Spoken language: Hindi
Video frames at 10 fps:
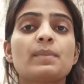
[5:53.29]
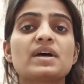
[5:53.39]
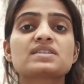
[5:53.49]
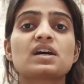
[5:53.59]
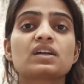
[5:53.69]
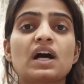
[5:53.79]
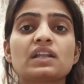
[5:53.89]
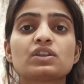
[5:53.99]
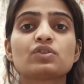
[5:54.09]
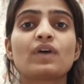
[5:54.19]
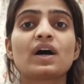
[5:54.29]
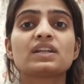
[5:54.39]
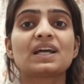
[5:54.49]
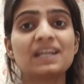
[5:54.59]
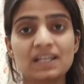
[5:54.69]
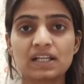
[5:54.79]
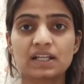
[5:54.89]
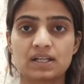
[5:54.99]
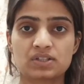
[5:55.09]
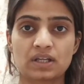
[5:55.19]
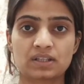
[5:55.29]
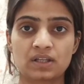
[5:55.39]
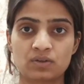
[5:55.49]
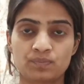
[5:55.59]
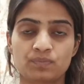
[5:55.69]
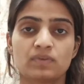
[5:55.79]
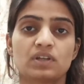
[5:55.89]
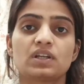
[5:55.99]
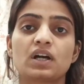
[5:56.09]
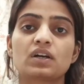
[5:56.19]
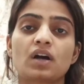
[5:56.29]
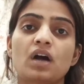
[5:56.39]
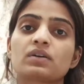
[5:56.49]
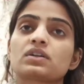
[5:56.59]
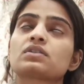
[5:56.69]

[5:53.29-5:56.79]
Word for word: अगर आप एस आर कांतवा नहीं लेना चाहते या